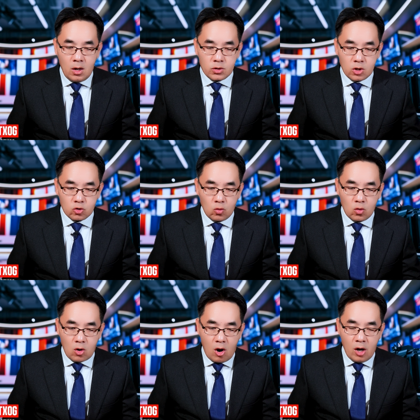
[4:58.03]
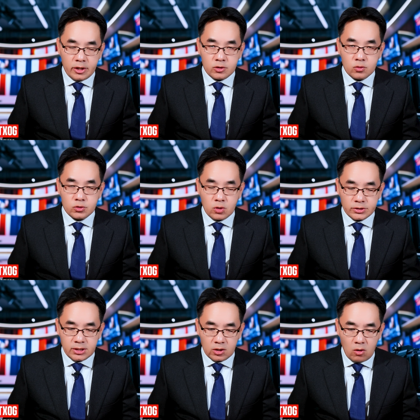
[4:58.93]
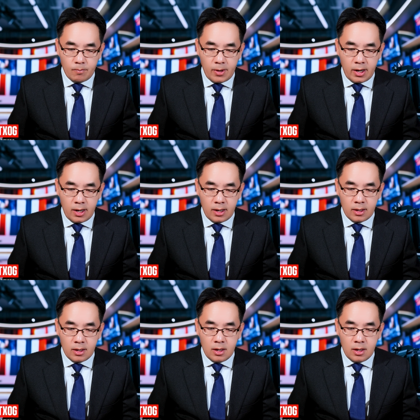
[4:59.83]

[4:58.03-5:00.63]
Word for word: Nhớ đầu lúc có liền đua xuống trên ngọc pe.